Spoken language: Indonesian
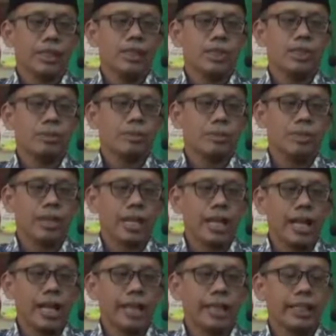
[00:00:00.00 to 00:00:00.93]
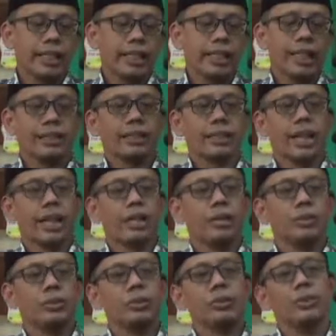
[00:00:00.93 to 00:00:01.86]
Semoga kita
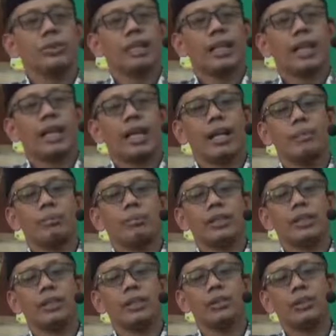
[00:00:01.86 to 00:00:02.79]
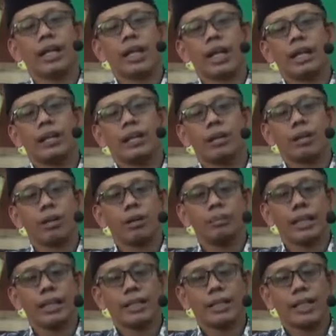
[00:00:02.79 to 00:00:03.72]
selalu dalam lindungan,
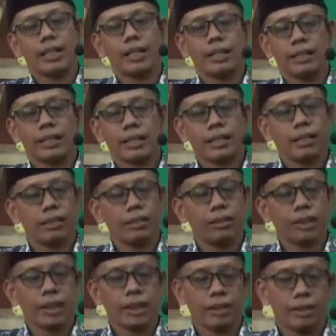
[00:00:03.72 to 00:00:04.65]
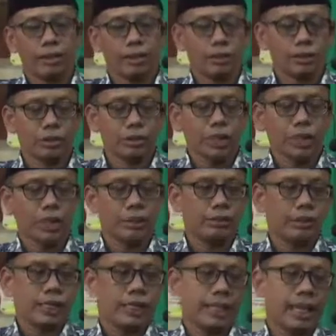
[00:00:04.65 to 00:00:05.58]
rahmat, dan ridho dari Allah
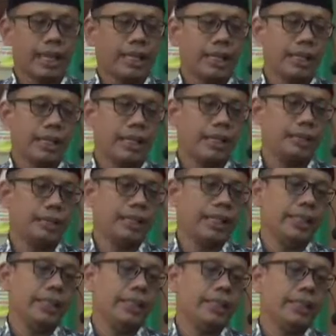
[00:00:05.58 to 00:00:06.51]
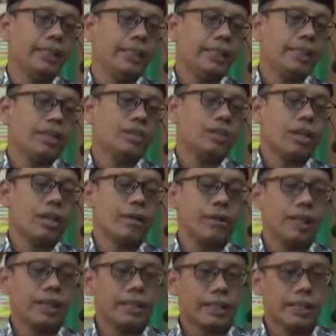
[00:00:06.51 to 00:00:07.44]
Subhanahu wa Ta'ala. Amin.
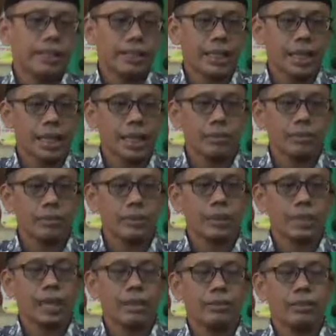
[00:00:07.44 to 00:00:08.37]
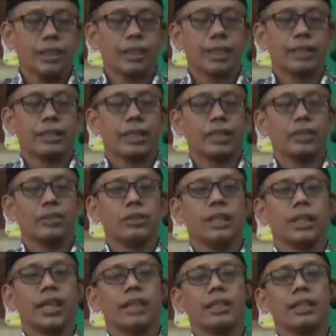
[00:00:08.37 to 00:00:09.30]
Salawat dan salam selalu kita
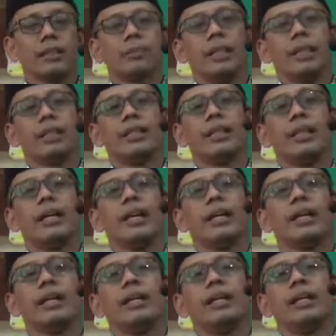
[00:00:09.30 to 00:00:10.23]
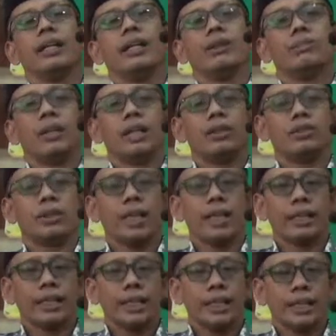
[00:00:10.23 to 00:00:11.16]
sanjungkan kepada
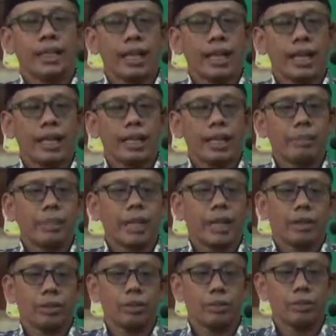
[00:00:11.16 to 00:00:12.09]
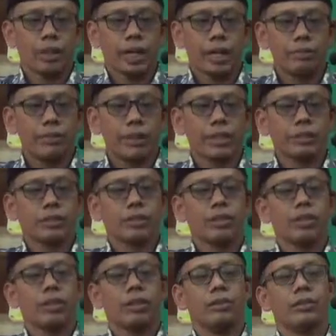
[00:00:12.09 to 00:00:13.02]
panutan kita Nabi Agung Muhammad
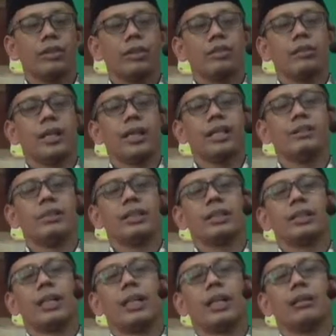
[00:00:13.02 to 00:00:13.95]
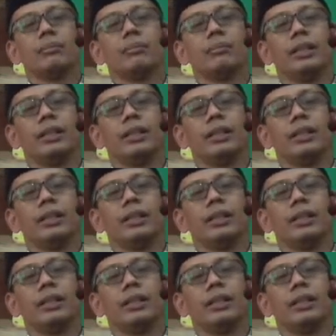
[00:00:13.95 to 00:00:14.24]
Sallallahu Alaihi Wasallam.